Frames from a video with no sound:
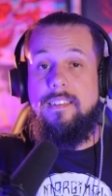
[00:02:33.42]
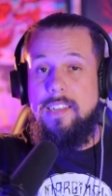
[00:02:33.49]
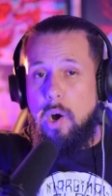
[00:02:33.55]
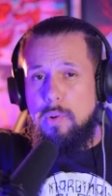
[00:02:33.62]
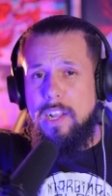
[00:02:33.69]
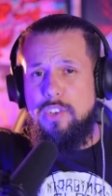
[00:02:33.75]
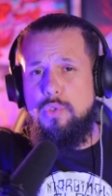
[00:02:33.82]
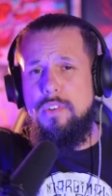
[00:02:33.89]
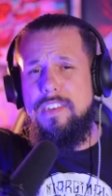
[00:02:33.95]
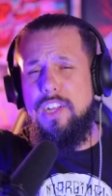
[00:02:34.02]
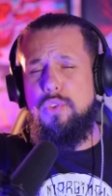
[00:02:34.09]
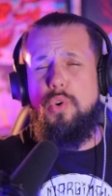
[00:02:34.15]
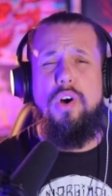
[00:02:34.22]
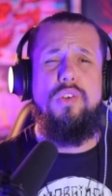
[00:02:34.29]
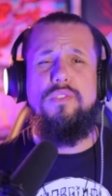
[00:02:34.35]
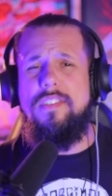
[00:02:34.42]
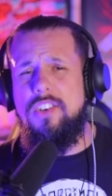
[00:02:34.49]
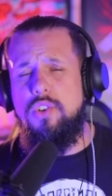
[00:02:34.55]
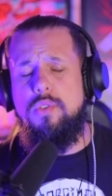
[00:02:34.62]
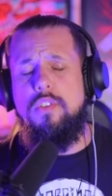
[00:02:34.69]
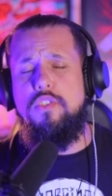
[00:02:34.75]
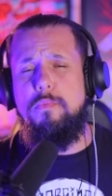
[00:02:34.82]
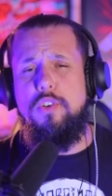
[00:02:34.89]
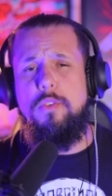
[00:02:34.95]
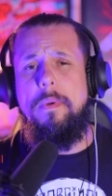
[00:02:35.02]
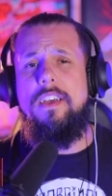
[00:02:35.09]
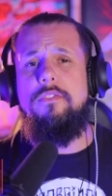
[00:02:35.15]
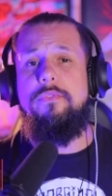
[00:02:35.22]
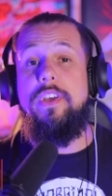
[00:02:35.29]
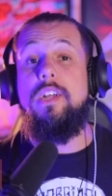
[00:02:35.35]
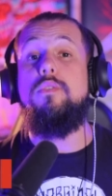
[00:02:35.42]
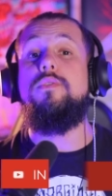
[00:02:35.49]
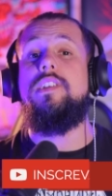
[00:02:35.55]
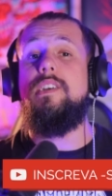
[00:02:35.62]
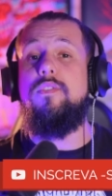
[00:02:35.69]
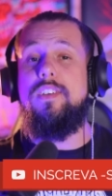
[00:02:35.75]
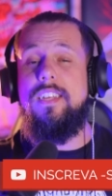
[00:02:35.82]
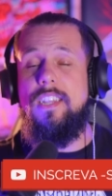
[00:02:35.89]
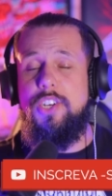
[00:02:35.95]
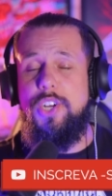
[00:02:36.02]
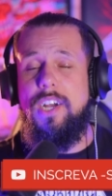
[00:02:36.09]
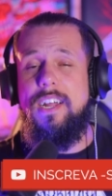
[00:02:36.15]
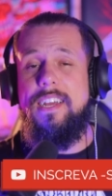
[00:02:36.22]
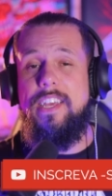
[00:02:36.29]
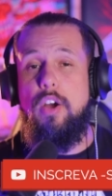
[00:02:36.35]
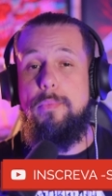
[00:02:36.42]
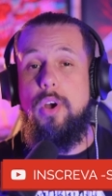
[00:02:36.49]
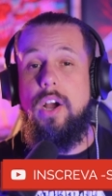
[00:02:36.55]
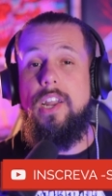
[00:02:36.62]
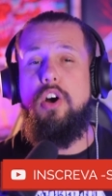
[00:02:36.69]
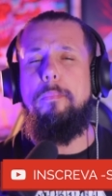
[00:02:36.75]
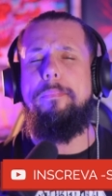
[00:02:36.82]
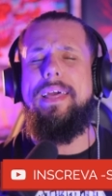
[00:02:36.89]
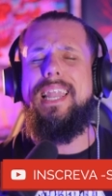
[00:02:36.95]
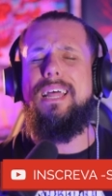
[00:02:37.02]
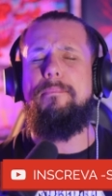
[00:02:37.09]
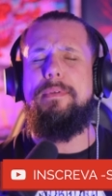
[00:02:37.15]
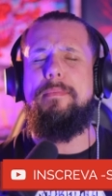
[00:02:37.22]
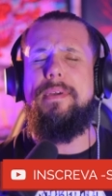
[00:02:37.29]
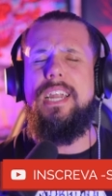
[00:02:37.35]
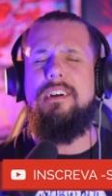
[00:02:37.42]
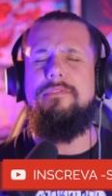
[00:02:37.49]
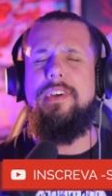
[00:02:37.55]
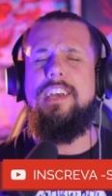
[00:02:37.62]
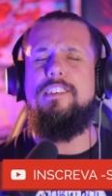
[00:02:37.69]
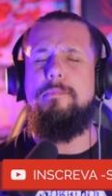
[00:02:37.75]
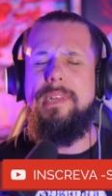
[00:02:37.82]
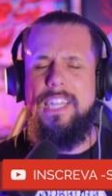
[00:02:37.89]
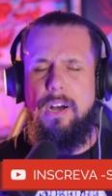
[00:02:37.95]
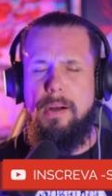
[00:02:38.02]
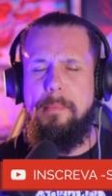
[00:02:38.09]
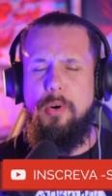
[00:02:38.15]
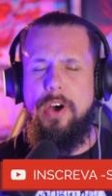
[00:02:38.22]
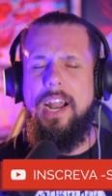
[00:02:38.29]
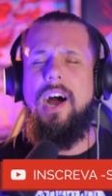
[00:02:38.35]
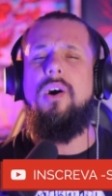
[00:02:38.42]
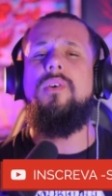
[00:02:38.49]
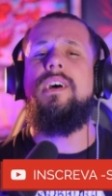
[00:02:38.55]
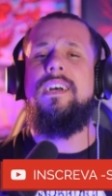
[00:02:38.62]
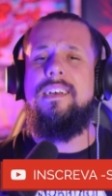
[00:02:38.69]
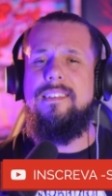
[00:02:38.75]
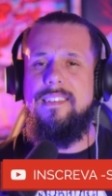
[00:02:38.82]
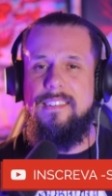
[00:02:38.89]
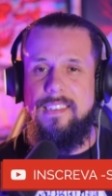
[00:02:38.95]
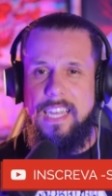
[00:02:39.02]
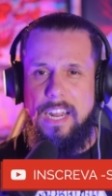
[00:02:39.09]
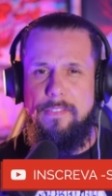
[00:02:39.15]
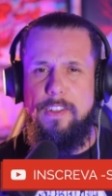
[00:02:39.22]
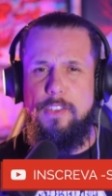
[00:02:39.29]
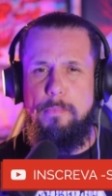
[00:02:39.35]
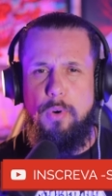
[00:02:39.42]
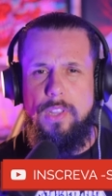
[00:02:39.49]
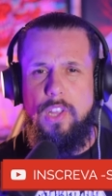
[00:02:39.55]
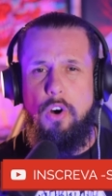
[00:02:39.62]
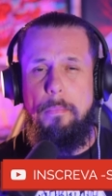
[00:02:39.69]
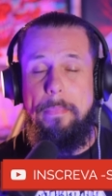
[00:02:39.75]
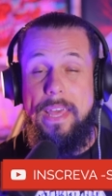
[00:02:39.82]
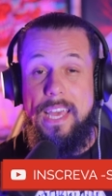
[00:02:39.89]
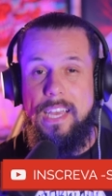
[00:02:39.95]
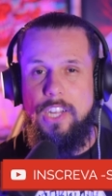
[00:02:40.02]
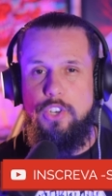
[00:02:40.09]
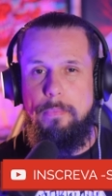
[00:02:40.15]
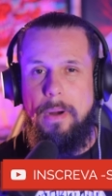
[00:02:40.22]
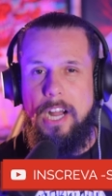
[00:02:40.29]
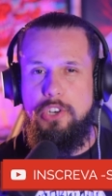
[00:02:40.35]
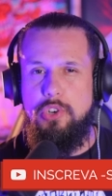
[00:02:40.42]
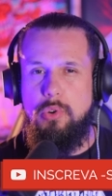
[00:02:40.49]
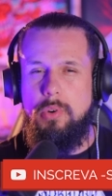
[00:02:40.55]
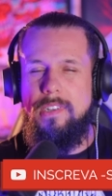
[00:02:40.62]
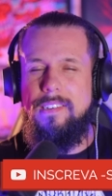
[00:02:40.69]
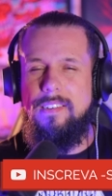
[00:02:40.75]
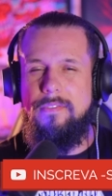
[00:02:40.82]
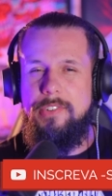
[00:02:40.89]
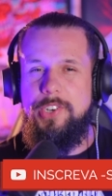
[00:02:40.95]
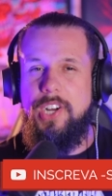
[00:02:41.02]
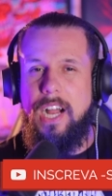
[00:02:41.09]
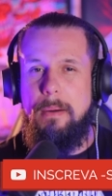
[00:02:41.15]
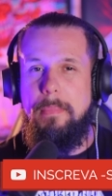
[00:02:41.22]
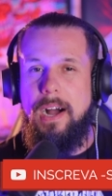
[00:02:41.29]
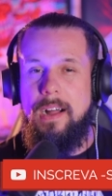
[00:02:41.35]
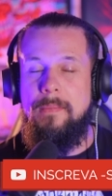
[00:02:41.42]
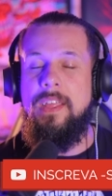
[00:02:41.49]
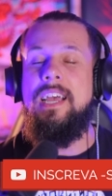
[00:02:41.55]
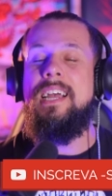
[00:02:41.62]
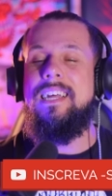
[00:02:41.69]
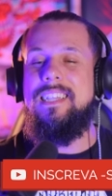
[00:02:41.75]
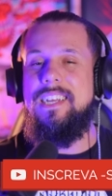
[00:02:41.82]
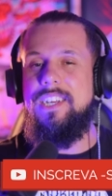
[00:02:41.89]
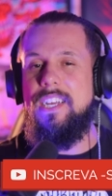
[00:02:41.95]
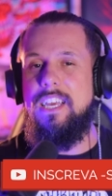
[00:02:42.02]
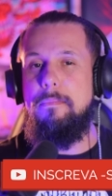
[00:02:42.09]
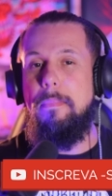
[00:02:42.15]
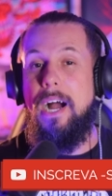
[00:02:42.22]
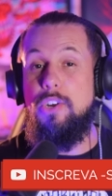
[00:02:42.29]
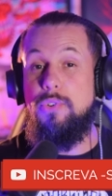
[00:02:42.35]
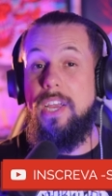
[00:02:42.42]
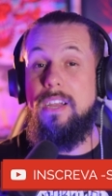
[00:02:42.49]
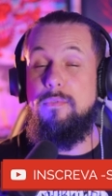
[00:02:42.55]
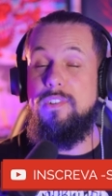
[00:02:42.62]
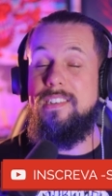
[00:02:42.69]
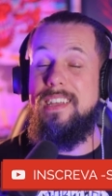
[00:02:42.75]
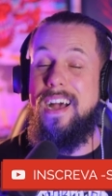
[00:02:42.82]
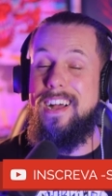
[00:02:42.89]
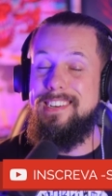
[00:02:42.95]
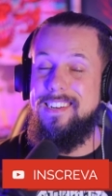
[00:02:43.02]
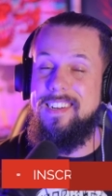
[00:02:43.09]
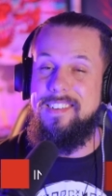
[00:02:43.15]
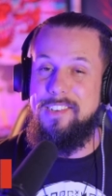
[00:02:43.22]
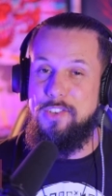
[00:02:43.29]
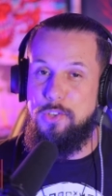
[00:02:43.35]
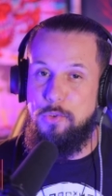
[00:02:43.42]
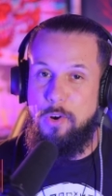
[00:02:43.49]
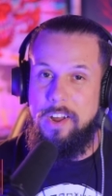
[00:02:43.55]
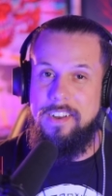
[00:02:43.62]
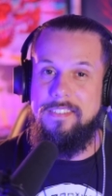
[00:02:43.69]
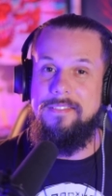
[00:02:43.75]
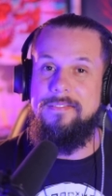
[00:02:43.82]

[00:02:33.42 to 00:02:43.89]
Saudações a todos, sejam todos muito bem-vindos. Se você está chegando aqui ao meu canal pela primeira vez, me dá uma moral, se inscreve nesse botão bem aqui de baixo e quando esse vídeo acabar, deixa aqui embaixo o que você acha dessa história.